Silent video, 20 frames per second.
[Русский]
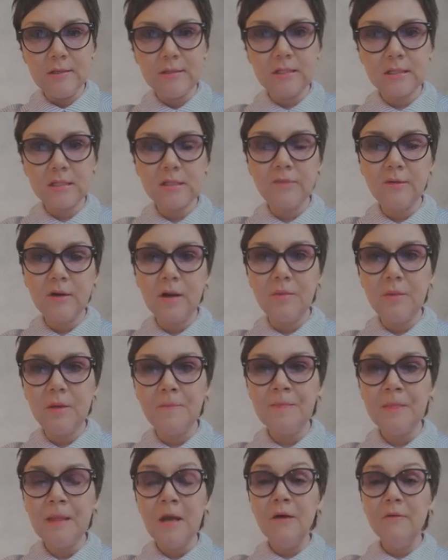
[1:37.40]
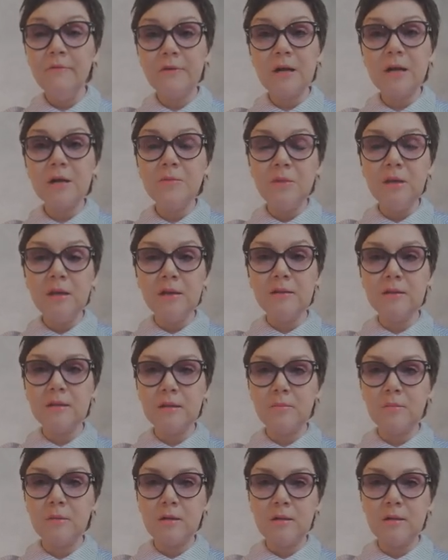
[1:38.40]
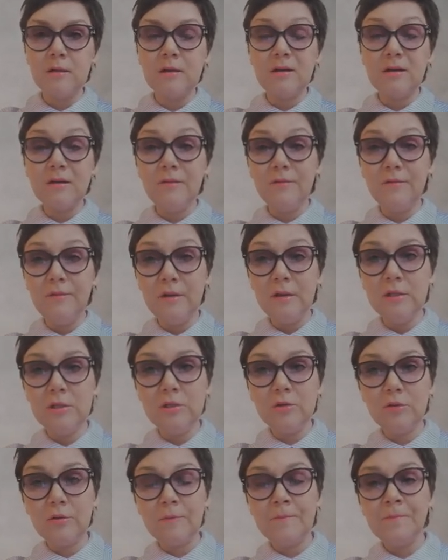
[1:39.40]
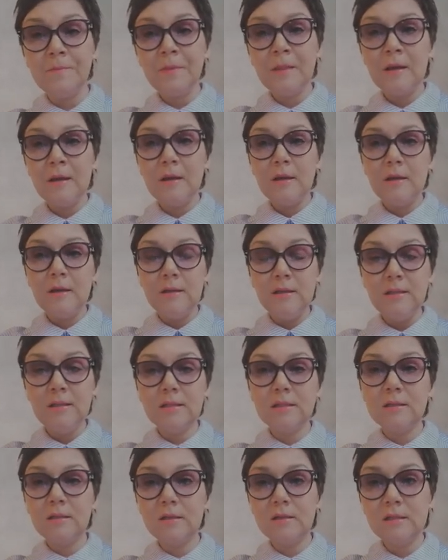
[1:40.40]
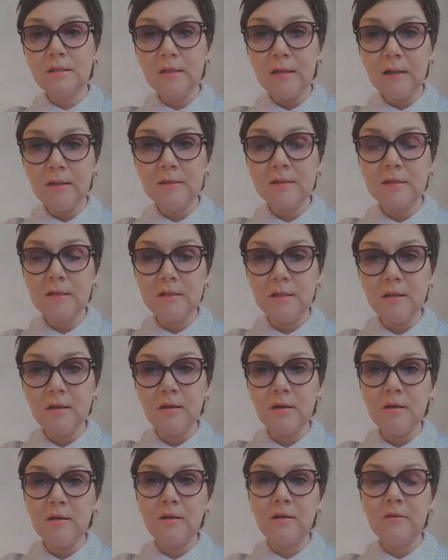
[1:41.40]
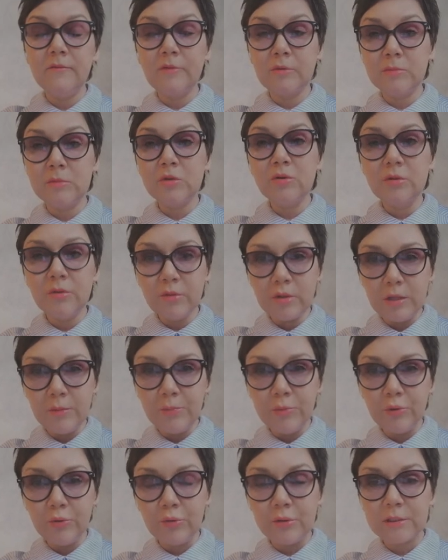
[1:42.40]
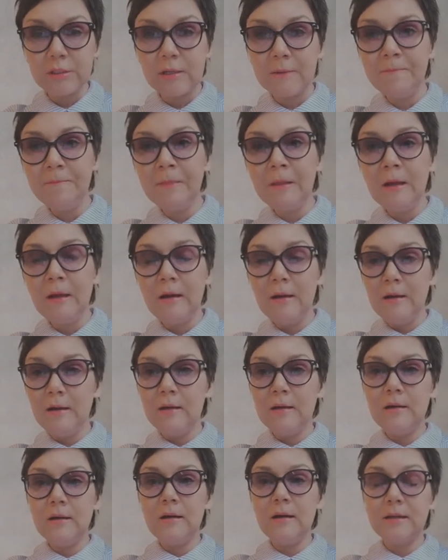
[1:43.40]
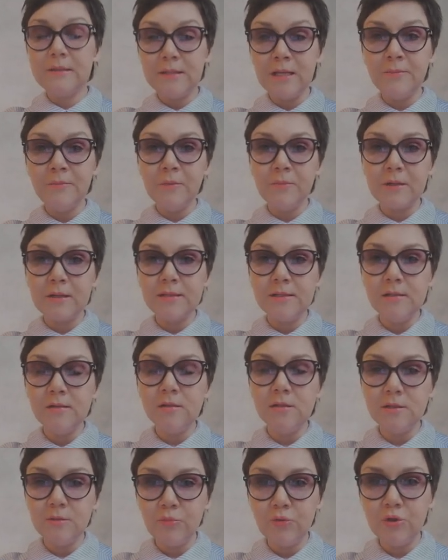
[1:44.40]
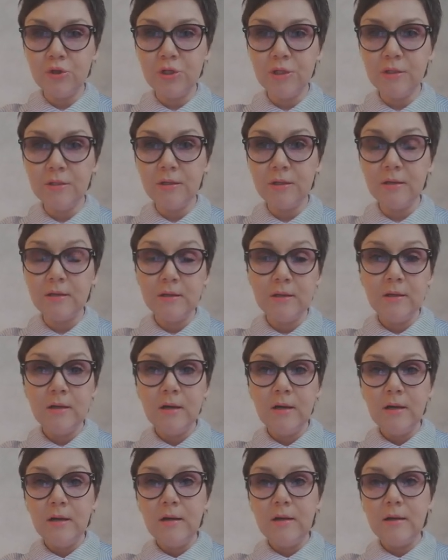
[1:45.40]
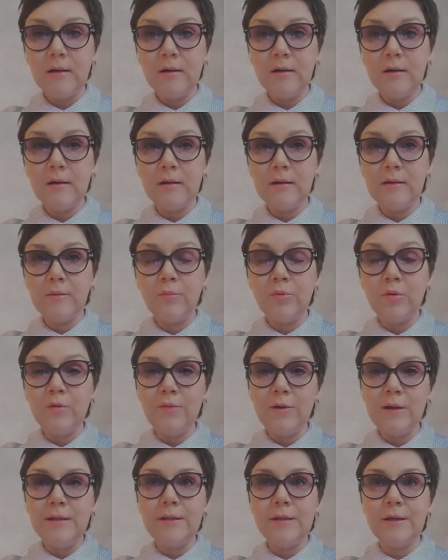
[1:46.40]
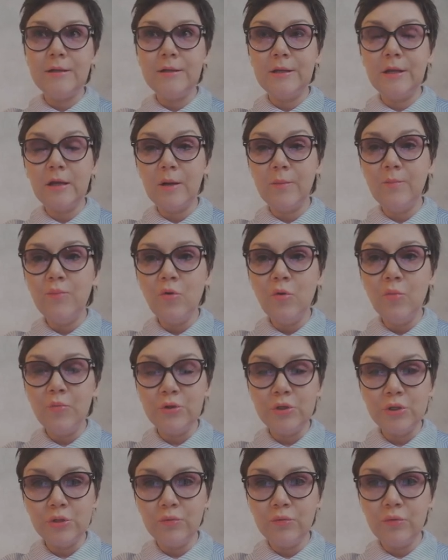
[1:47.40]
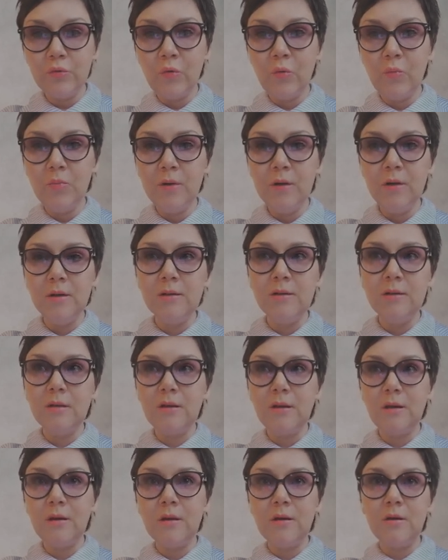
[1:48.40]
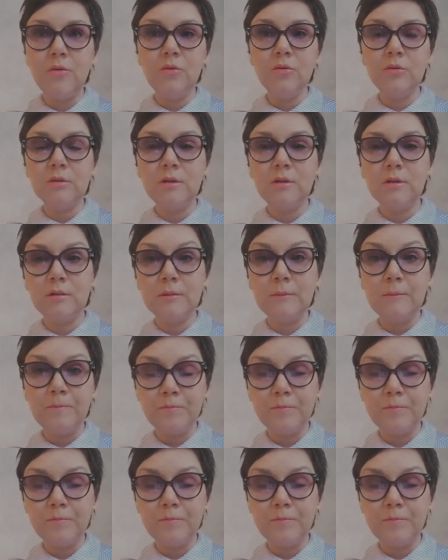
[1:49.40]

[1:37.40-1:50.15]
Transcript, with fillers: просто были вынуждены. И оказалось, что онлайн ничуть не менее эффективно, чем прием физический. Да, именно потому, что человек может лучше расслабиться. А, по сути, мы работаем словом. Нам не обязательно трогать